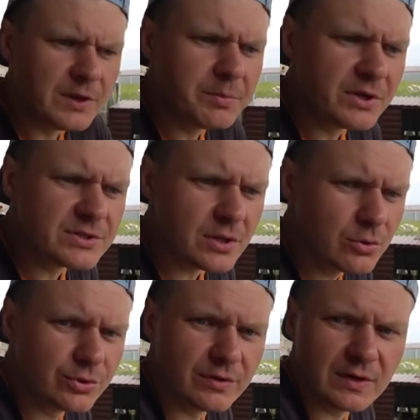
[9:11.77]
Не
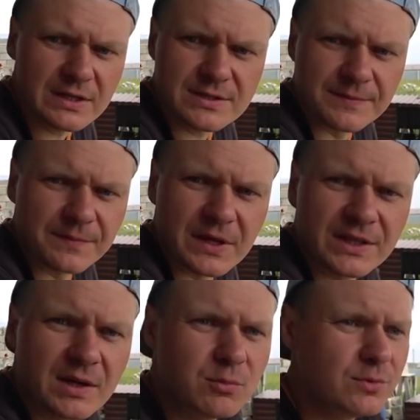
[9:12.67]
перестаю удивляться
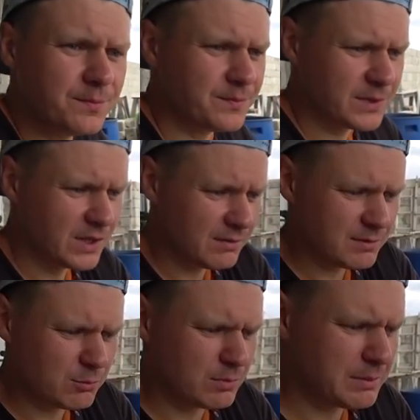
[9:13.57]
одному
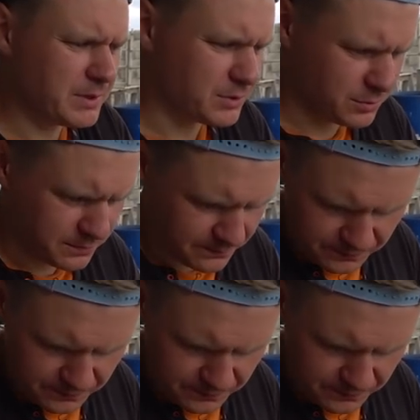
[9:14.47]
главному моменту,